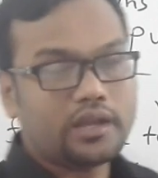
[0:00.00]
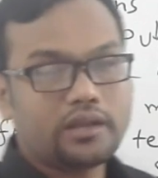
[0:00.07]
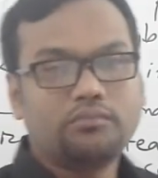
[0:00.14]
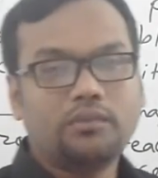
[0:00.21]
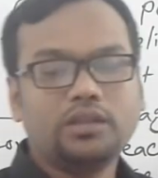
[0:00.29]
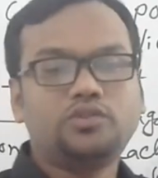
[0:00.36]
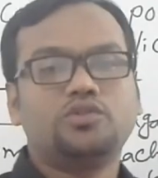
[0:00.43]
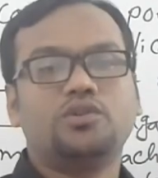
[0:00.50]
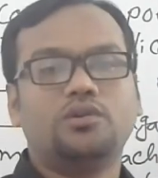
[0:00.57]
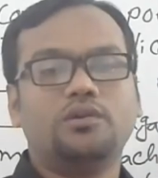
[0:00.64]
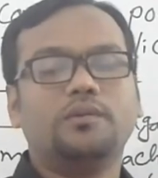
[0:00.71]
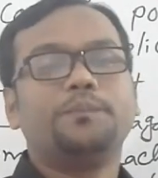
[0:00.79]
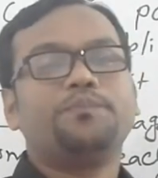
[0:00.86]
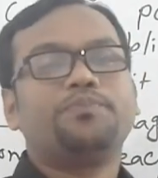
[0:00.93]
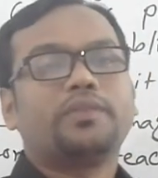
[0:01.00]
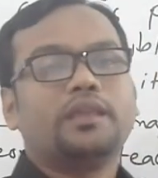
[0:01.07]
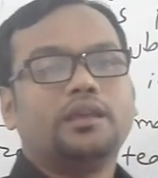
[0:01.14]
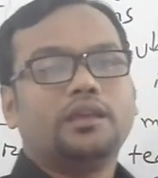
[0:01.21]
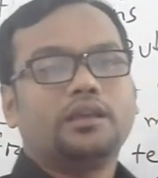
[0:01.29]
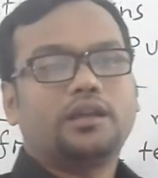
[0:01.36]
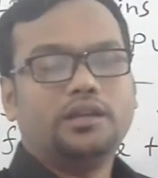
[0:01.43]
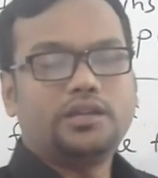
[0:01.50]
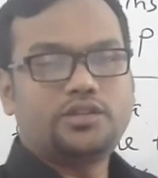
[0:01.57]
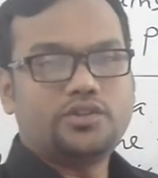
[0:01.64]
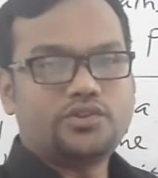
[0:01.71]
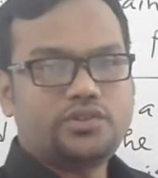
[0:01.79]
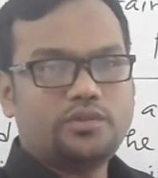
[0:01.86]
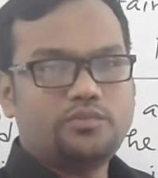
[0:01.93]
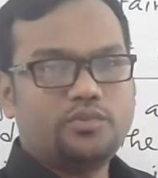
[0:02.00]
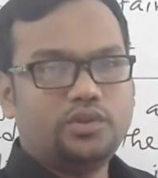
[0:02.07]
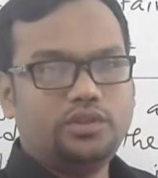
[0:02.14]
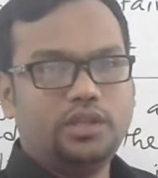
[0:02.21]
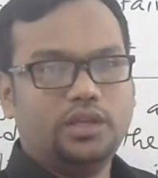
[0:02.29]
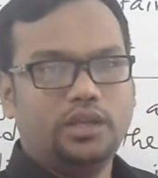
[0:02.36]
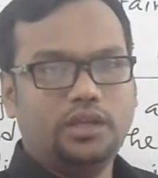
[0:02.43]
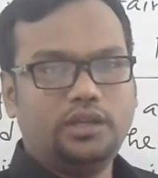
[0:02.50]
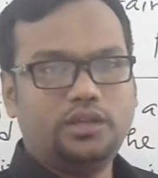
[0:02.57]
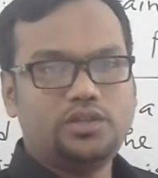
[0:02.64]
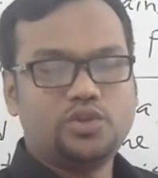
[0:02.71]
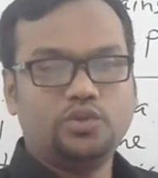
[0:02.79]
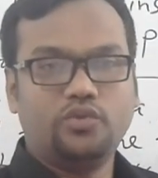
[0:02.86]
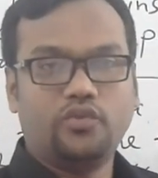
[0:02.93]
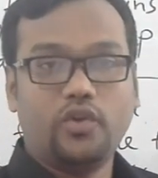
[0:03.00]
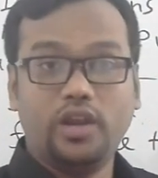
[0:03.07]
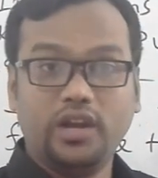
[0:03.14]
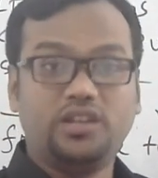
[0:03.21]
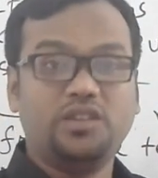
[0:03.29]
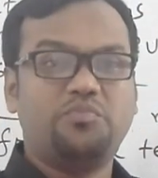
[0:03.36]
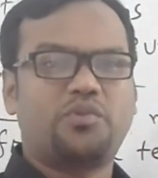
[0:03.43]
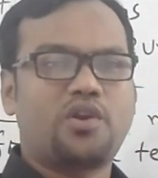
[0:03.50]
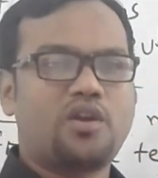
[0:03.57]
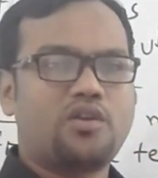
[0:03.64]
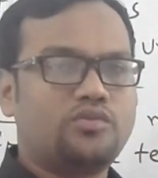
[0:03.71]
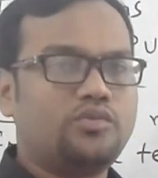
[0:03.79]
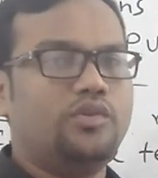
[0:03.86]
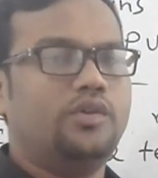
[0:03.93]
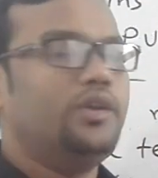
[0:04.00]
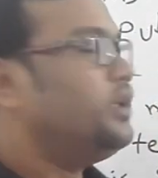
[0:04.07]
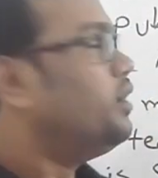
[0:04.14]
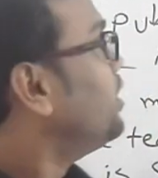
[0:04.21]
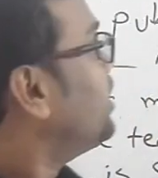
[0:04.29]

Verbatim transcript: একমাত্র কানেক্টরসের মধ্যে শুধু রিলেটিভ প্রণয়নগুলোই